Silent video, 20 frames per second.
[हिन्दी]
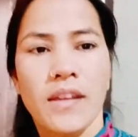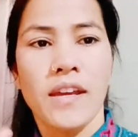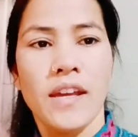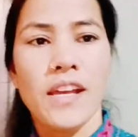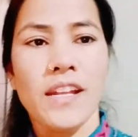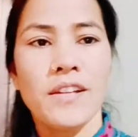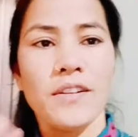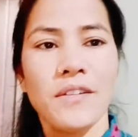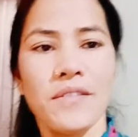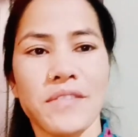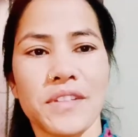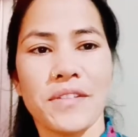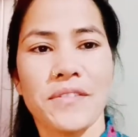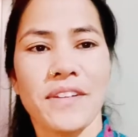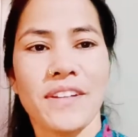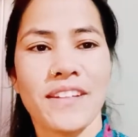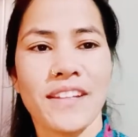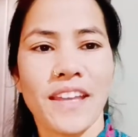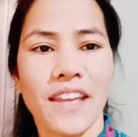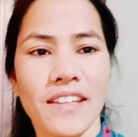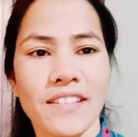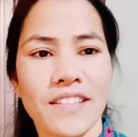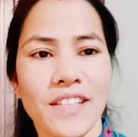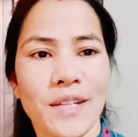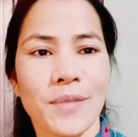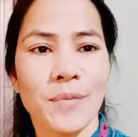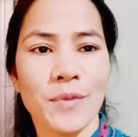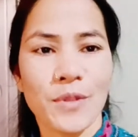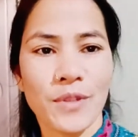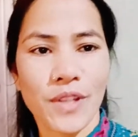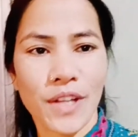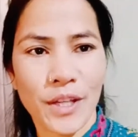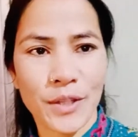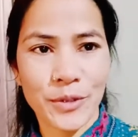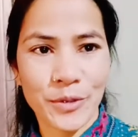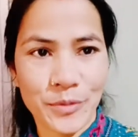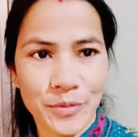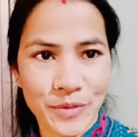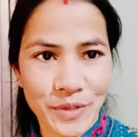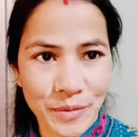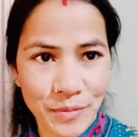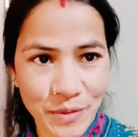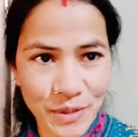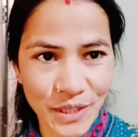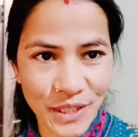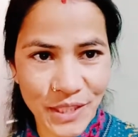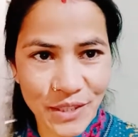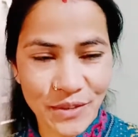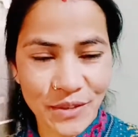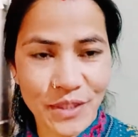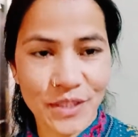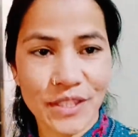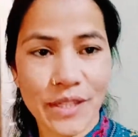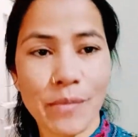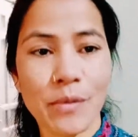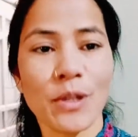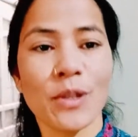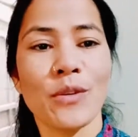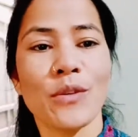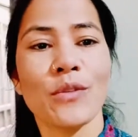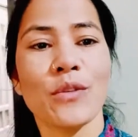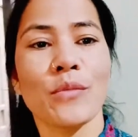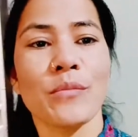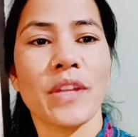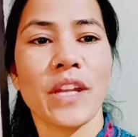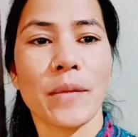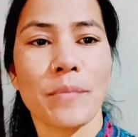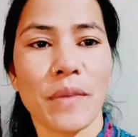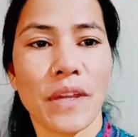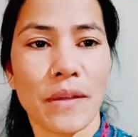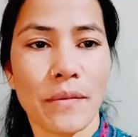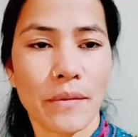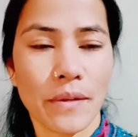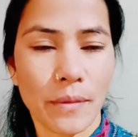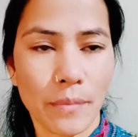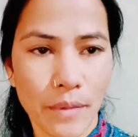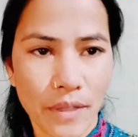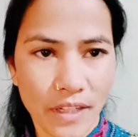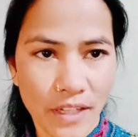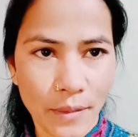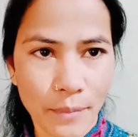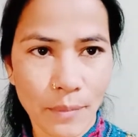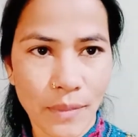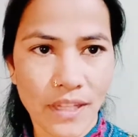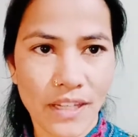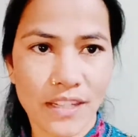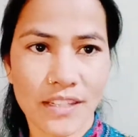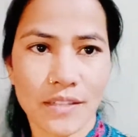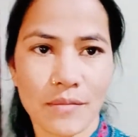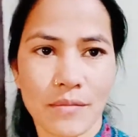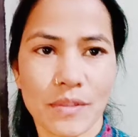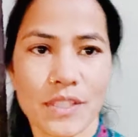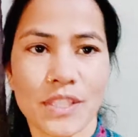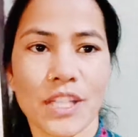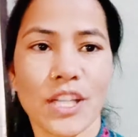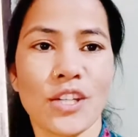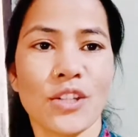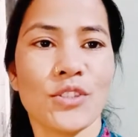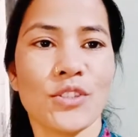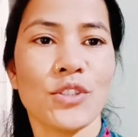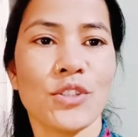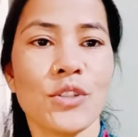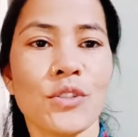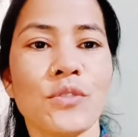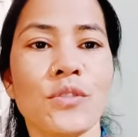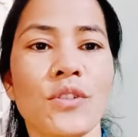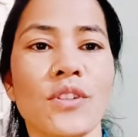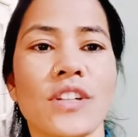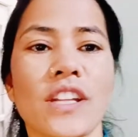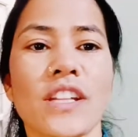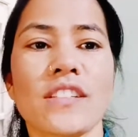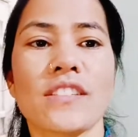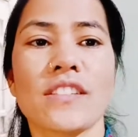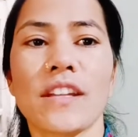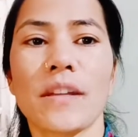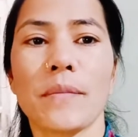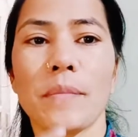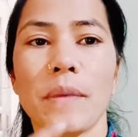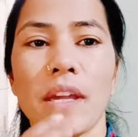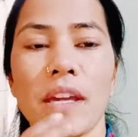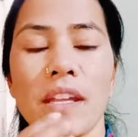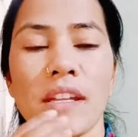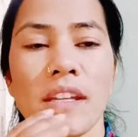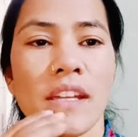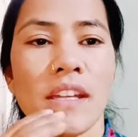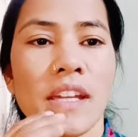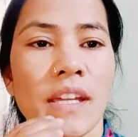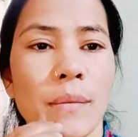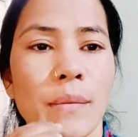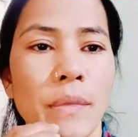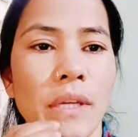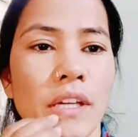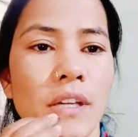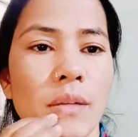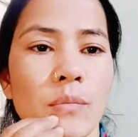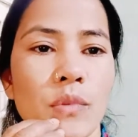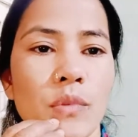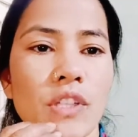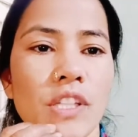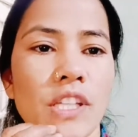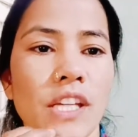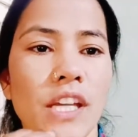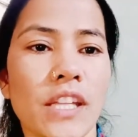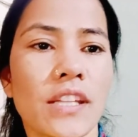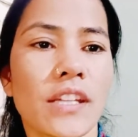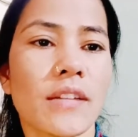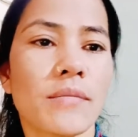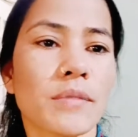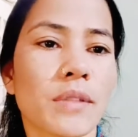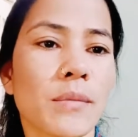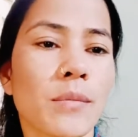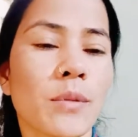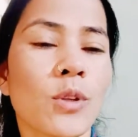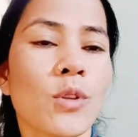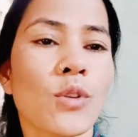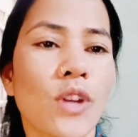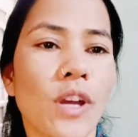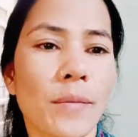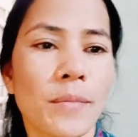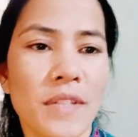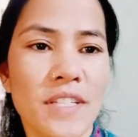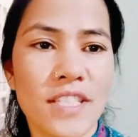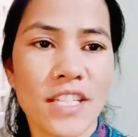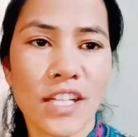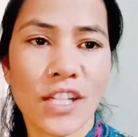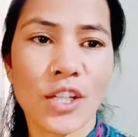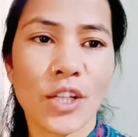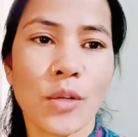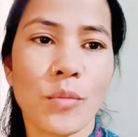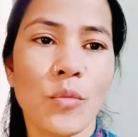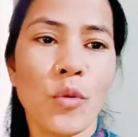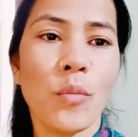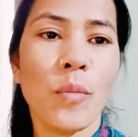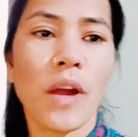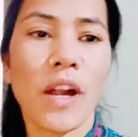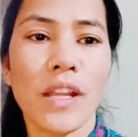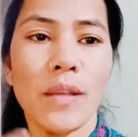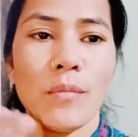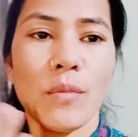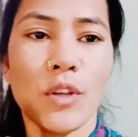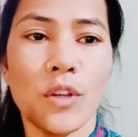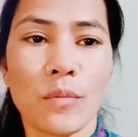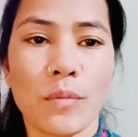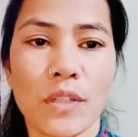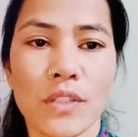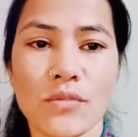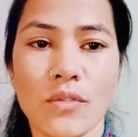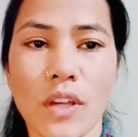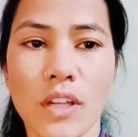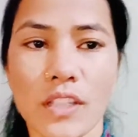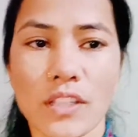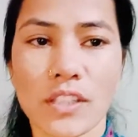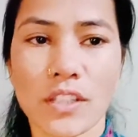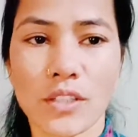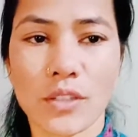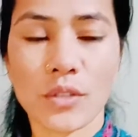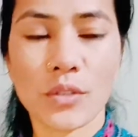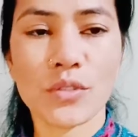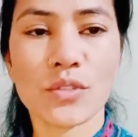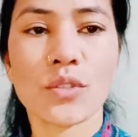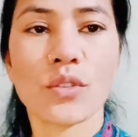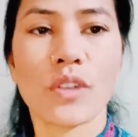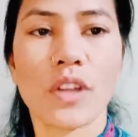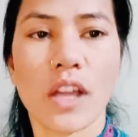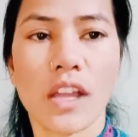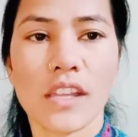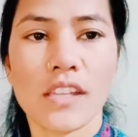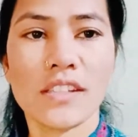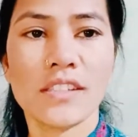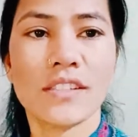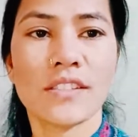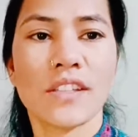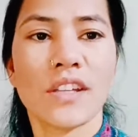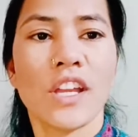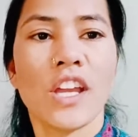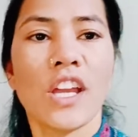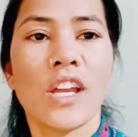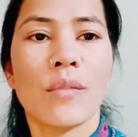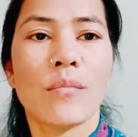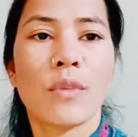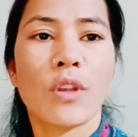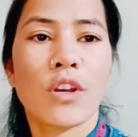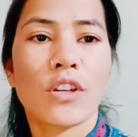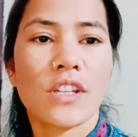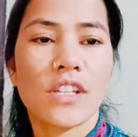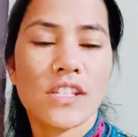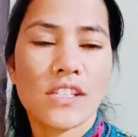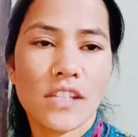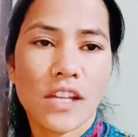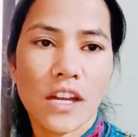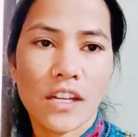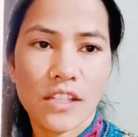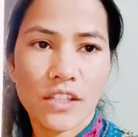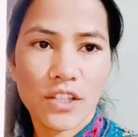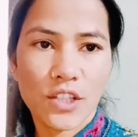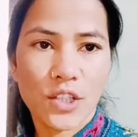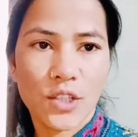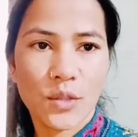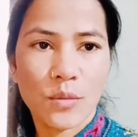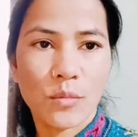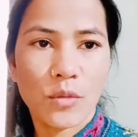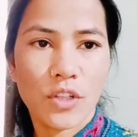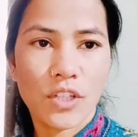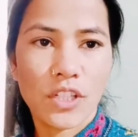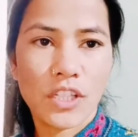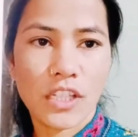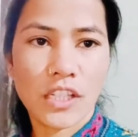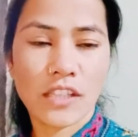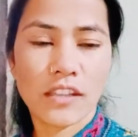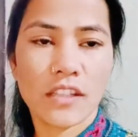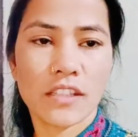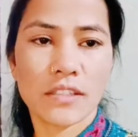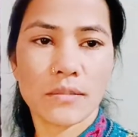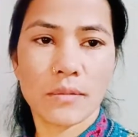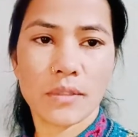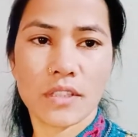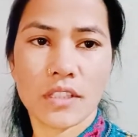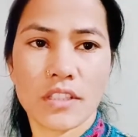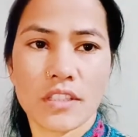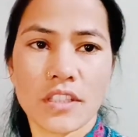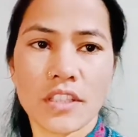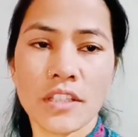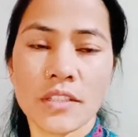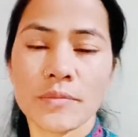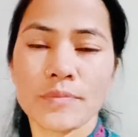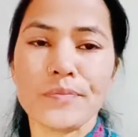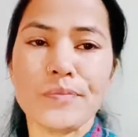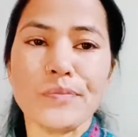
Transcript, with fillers: हेलो एवरीवन कैसे आप लोग आई होप सब ठीक होंगे सभी लोगों को मेरा प्यार भरा प्रणाम पहलक नमस्कार और छोटू को ढेर सारा प्यार मैं कब्बू अधिकारी आप सभी लोगों का अपने चैनल कब्बू पहाड़ी ब्लॉग पर स्वागत करती हूँ सो गाइस ब्लॉग की स्टार्टिंग कर रही हूँ मॉर्निंग के दस बजे से